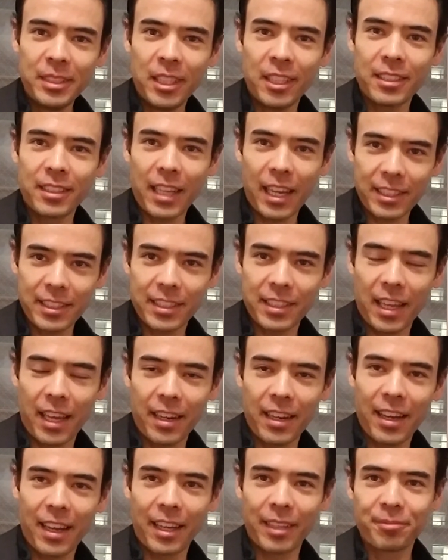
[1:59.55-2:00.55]
なぜな
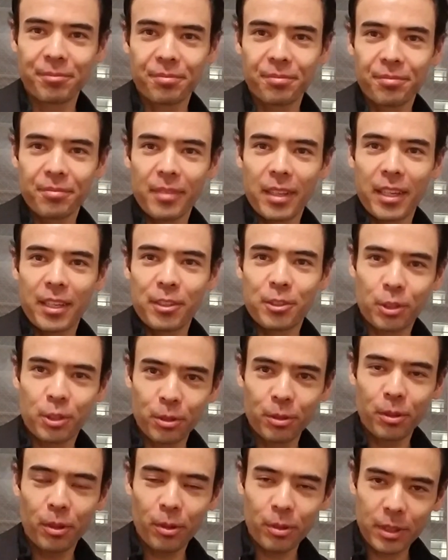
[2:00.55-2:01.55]
ら
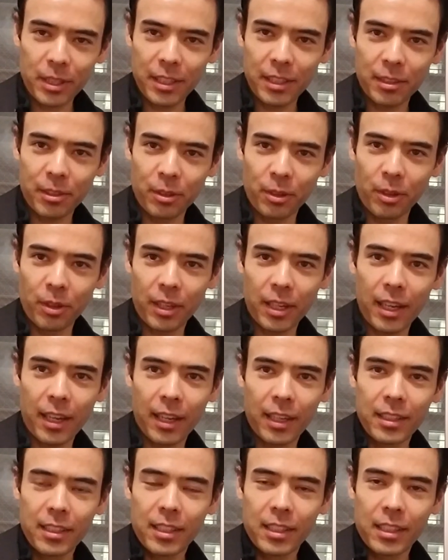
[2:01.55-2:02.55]
中央銀行が